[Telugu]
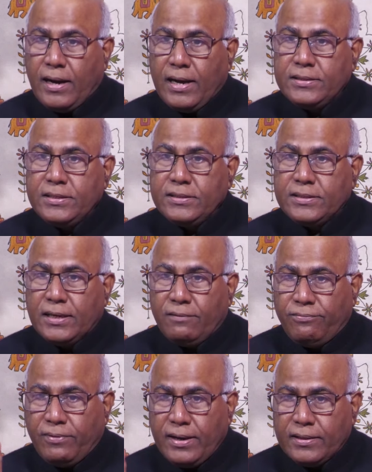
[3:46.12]
ఆశించిన
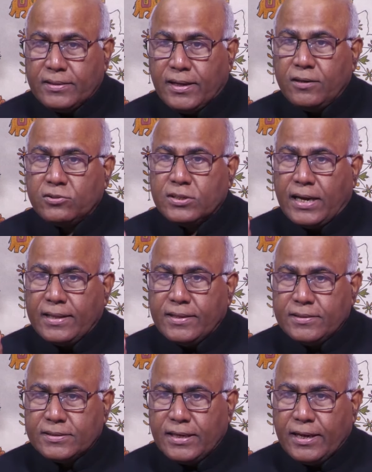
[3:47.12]
ఫలితాలు
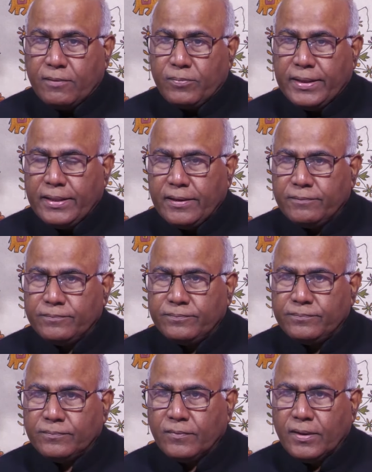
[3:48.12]
సాధించలేకపోయింది
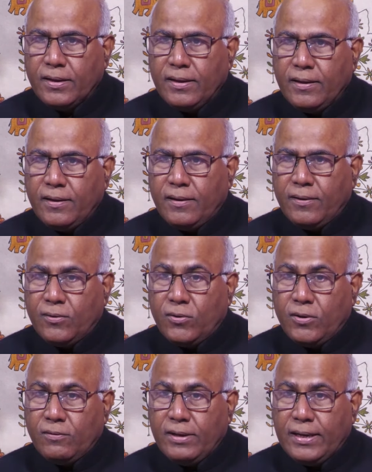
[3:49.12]

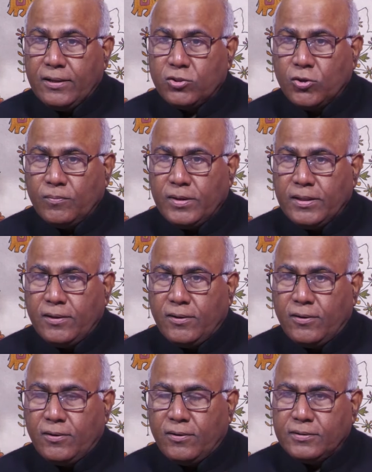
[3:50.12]
రెండు వేల
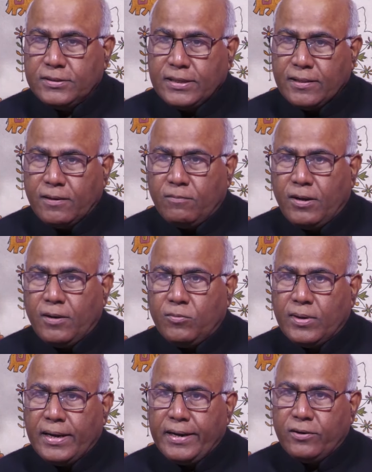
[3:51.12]
తొమ్మిదిలో చంద్రబాబు
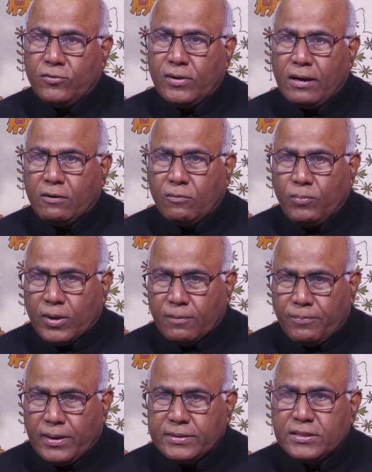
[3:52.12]
నాయుడు కూడా ఒక
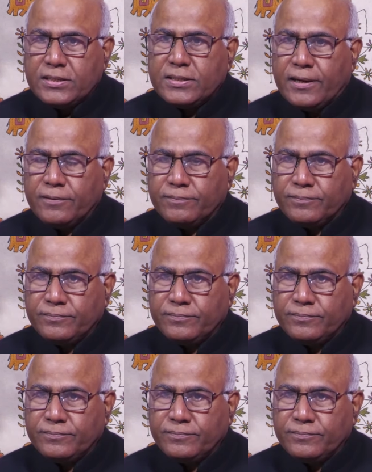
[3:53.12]
పొరపాటు చేశాడు